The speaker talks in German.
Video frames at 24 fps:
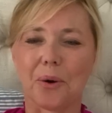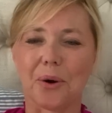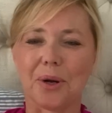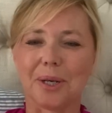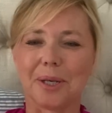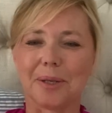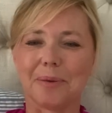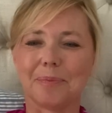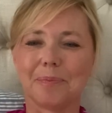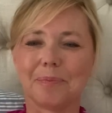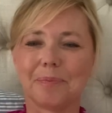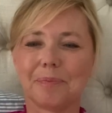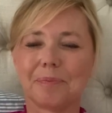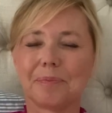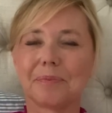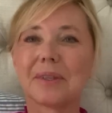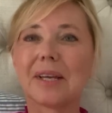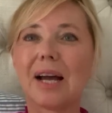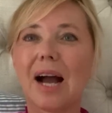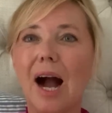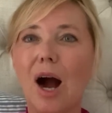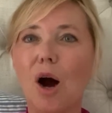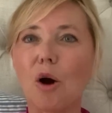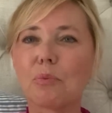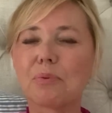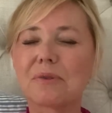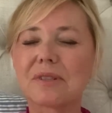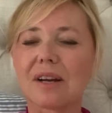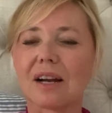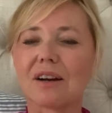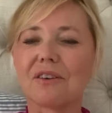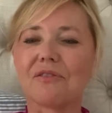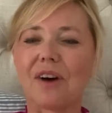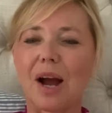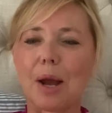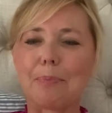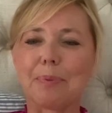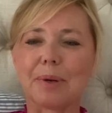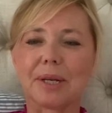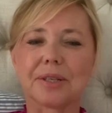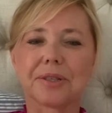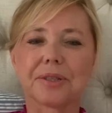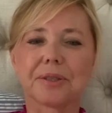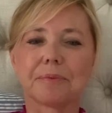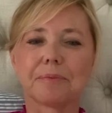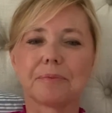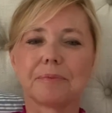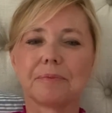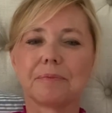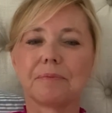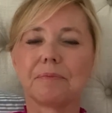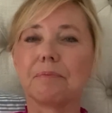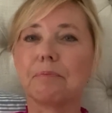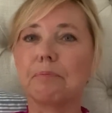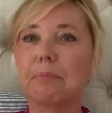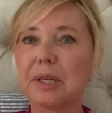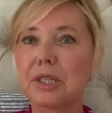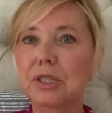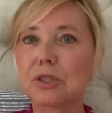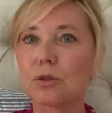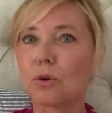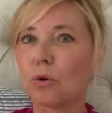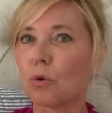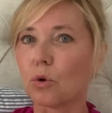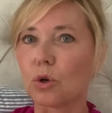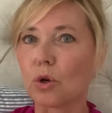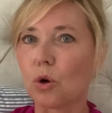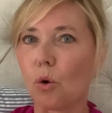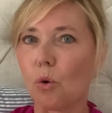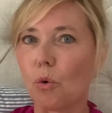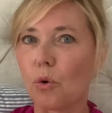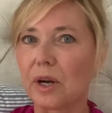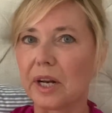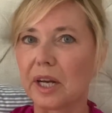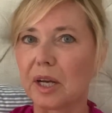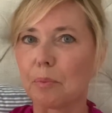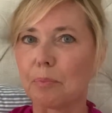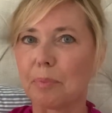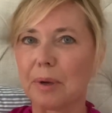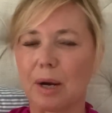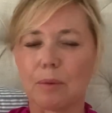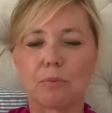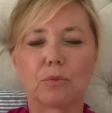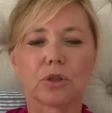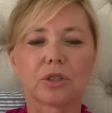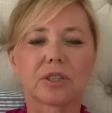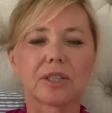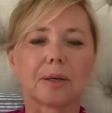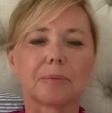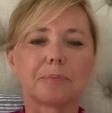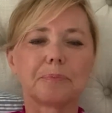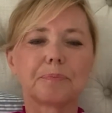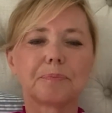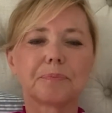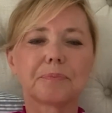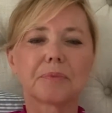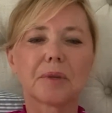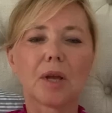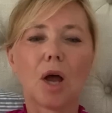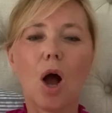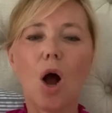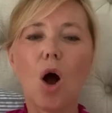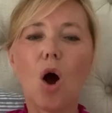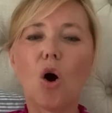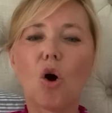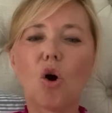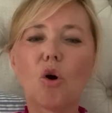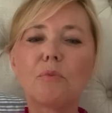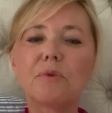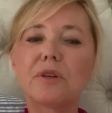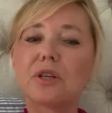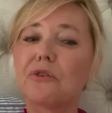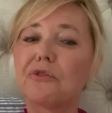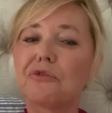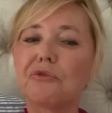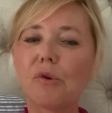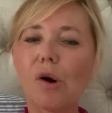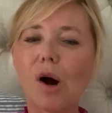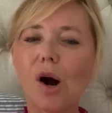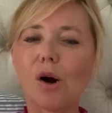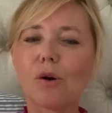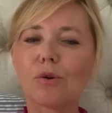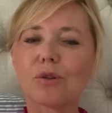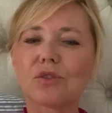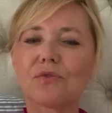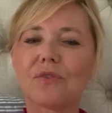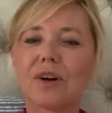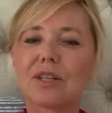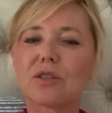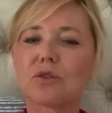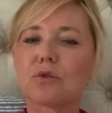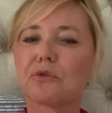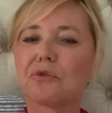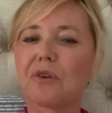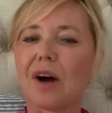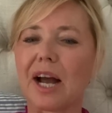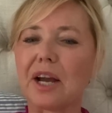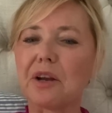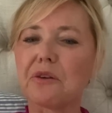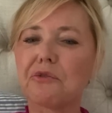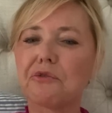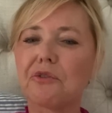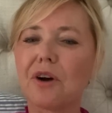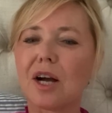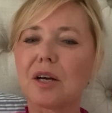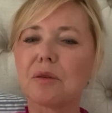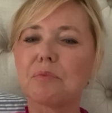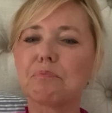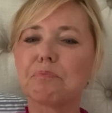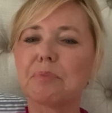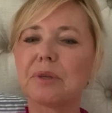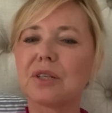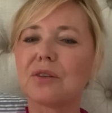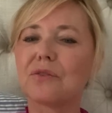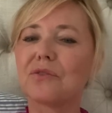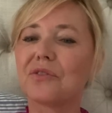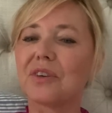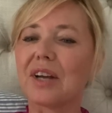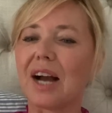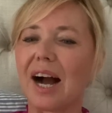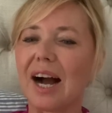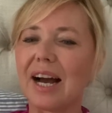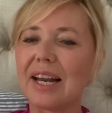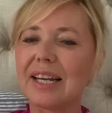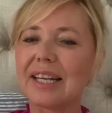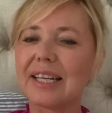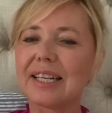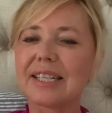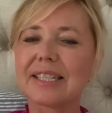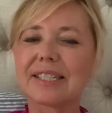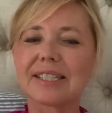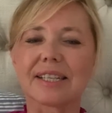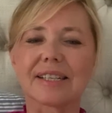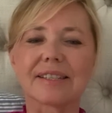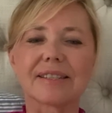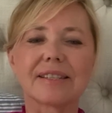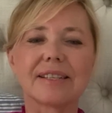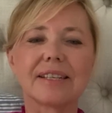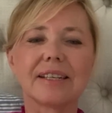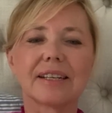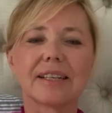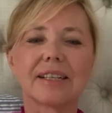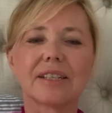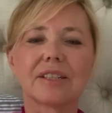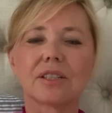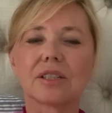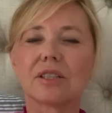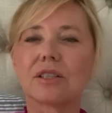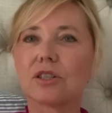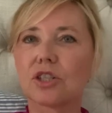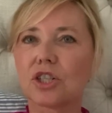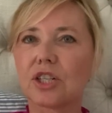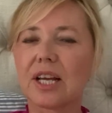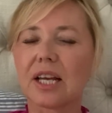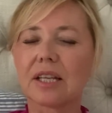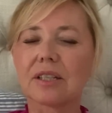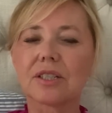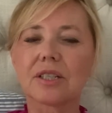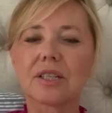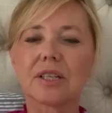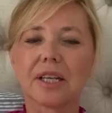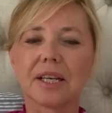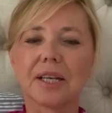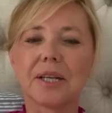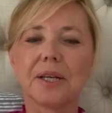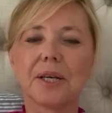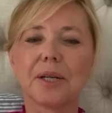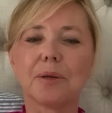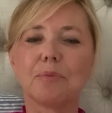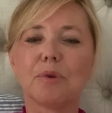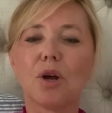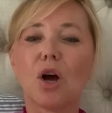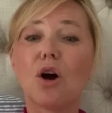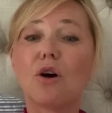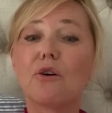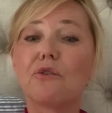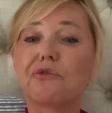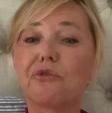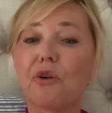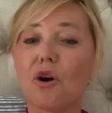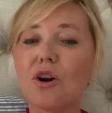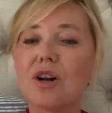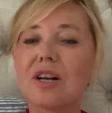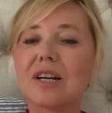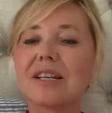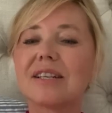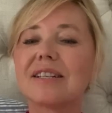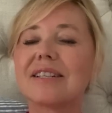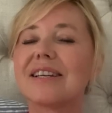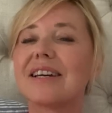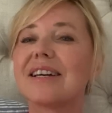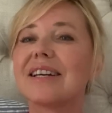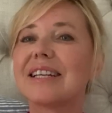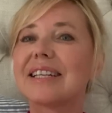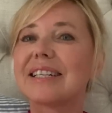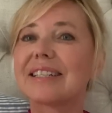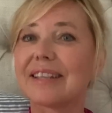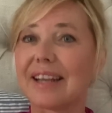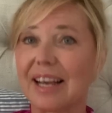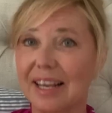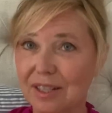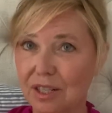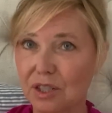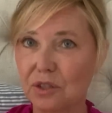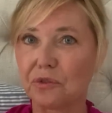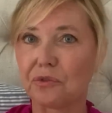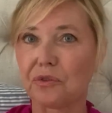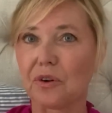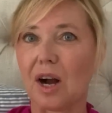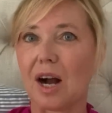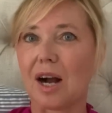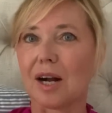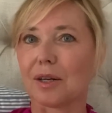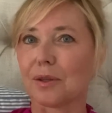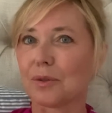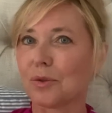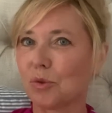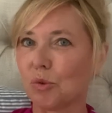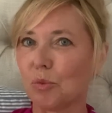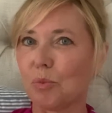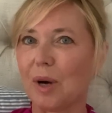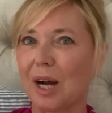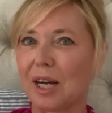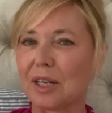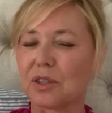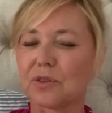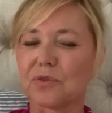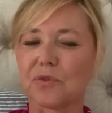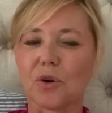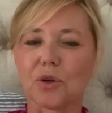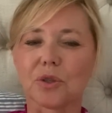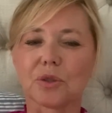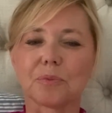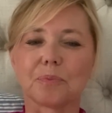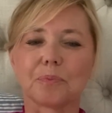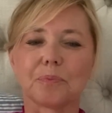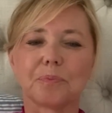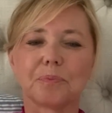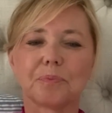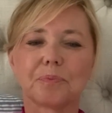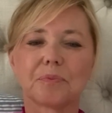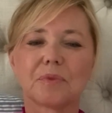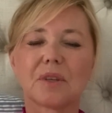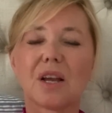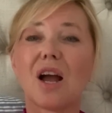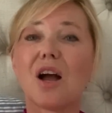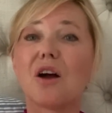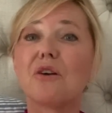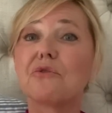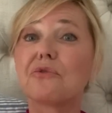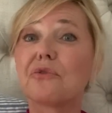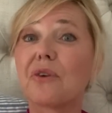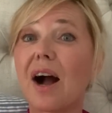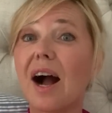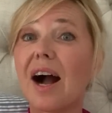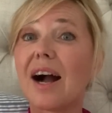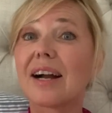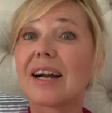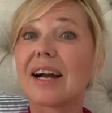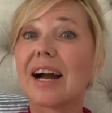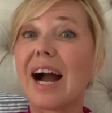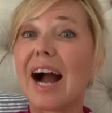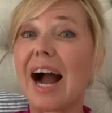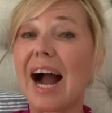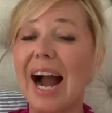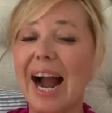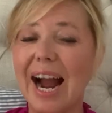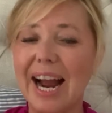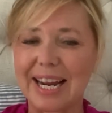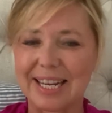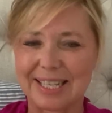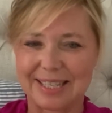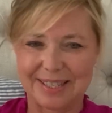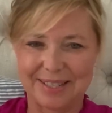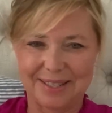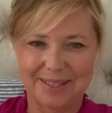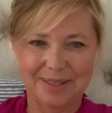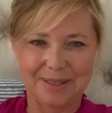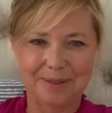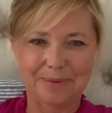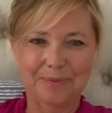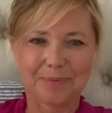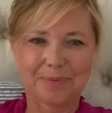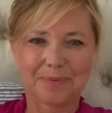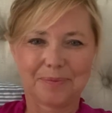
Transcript: Rolle. Hauptsache weiblich. Mit oder ohne Gebärmutter. Um die Vorauswahl zu vereinfachen, bitten wir alle interessierend Sternchen innen folgende Testfragen zu beantworten. Frage 1.